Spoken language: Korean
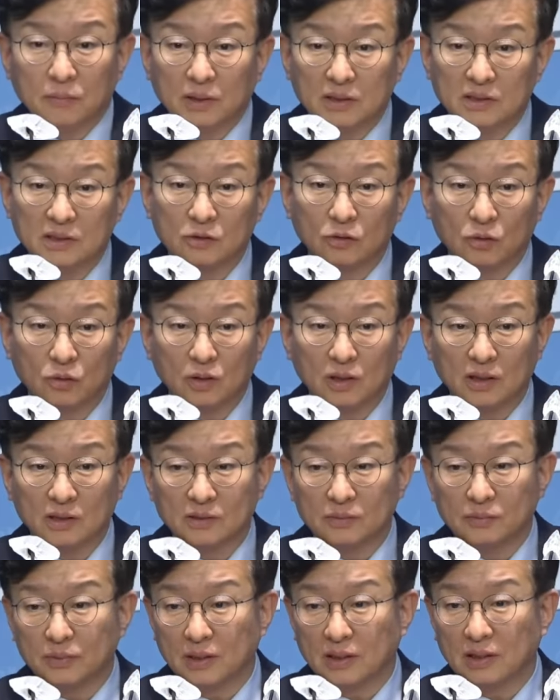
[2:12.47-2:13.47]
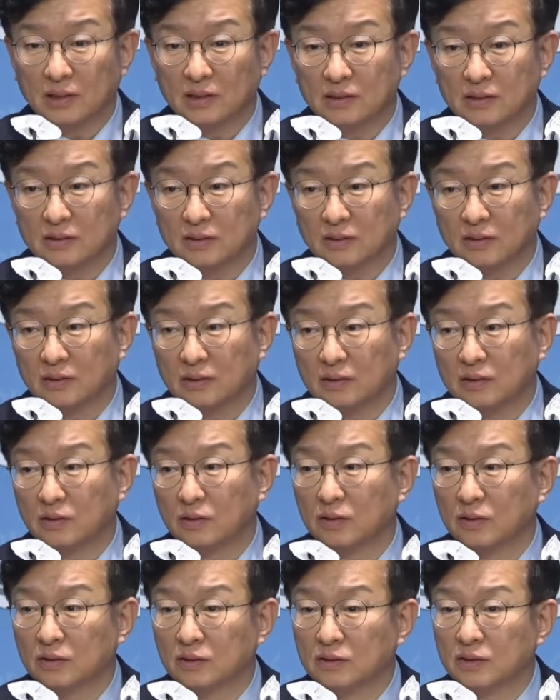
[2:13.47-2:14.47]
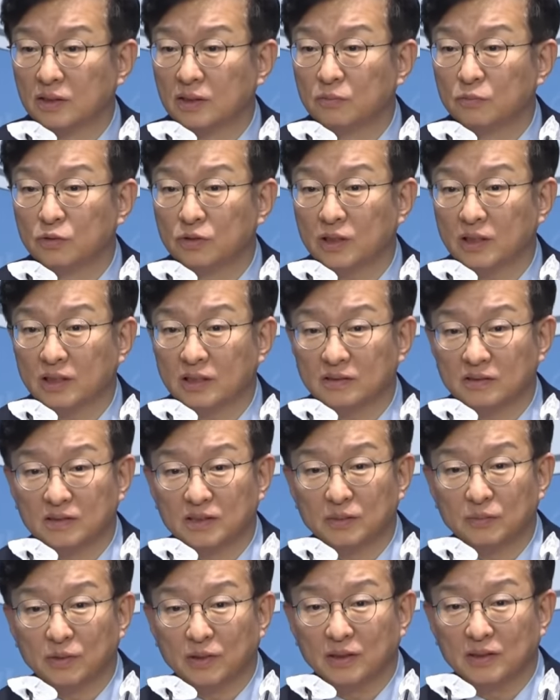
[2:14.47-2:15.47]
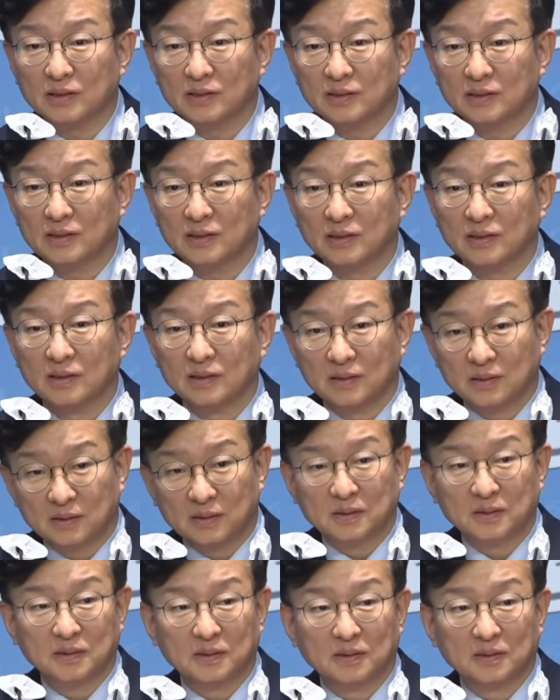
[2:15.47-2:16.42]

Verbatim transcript: 그래서 아마 오늘 차마 거부권 행사를 못하고 내일 하는 것 같습니다.